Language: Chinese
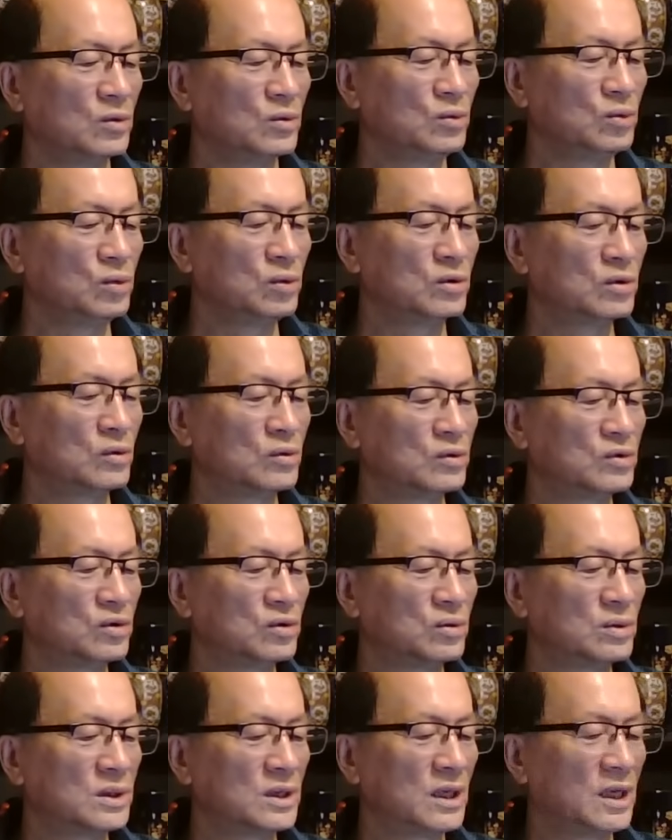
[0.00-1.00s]
渝中
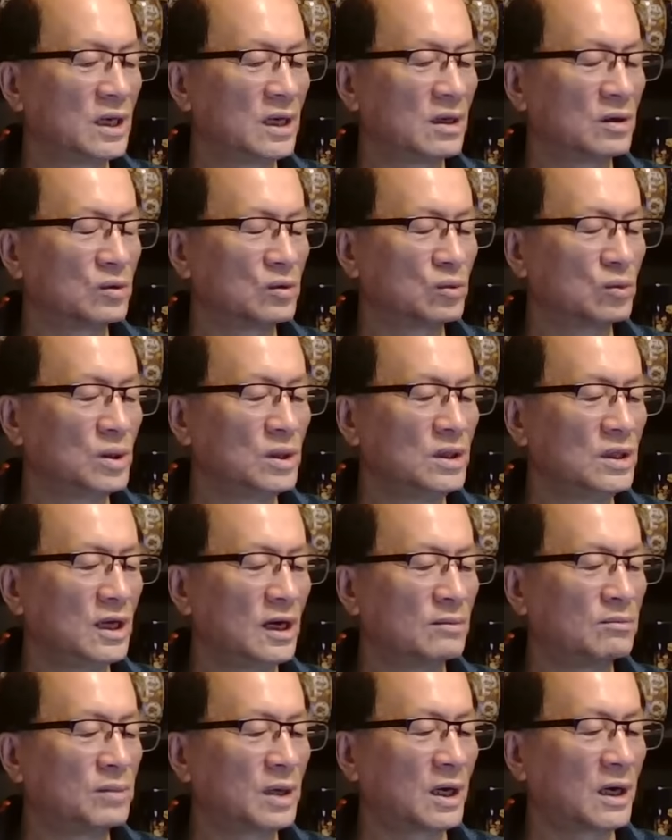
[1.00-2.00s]
区一辆云
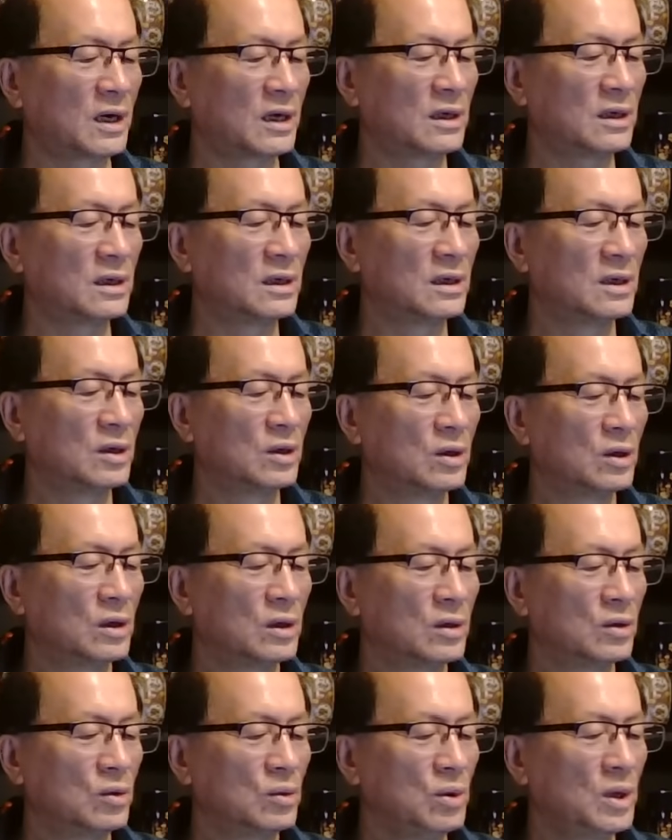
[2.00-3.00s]
南牌
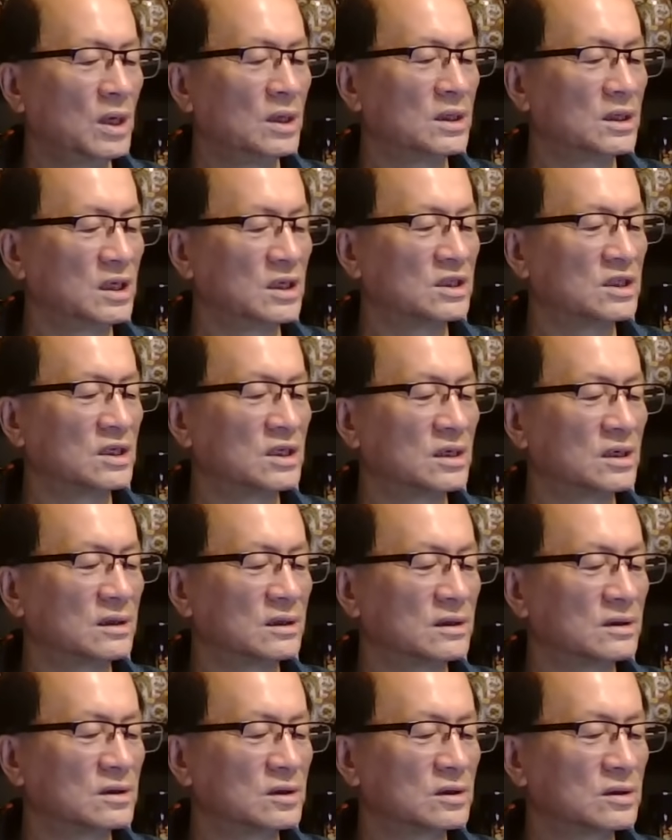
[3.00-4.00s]
越野车
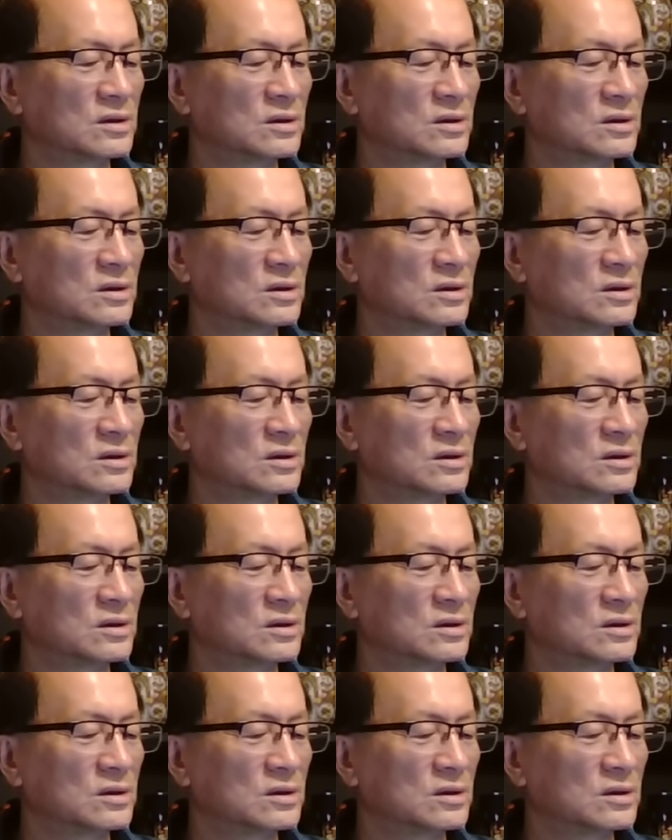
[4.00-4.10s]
